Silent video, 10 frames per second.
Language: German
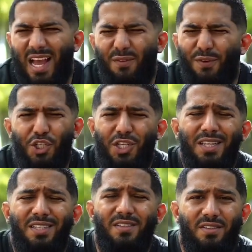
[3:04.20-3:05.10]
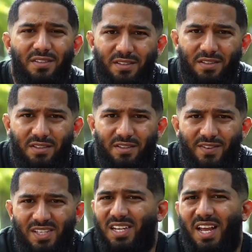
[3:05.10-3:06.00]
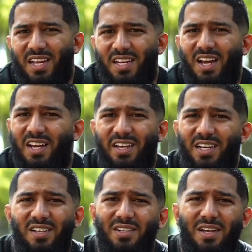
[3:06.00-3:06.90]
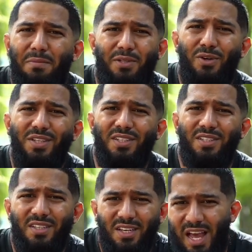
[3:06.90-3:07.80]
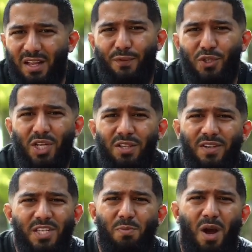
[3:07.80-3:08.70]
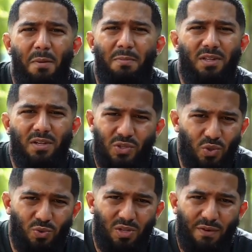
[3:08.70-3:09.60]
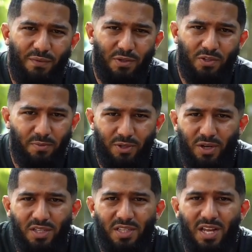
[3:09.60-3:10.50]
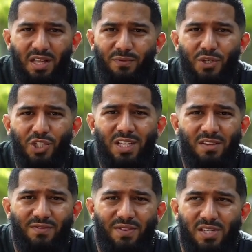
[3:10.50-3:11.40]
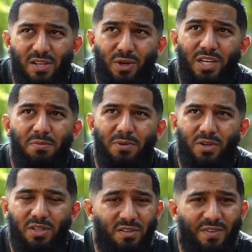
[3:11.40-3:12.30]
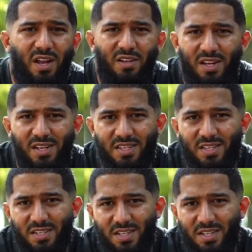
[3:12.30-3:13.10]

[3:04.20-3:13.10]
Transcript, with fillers: Er hat verstanden, was La ilaha illallah bedeutet. Er hat verstanden, was Muhammad Rasulullah bedeutet. Er hat verstanden, was Tawhid bedeutet, wer Allah ist.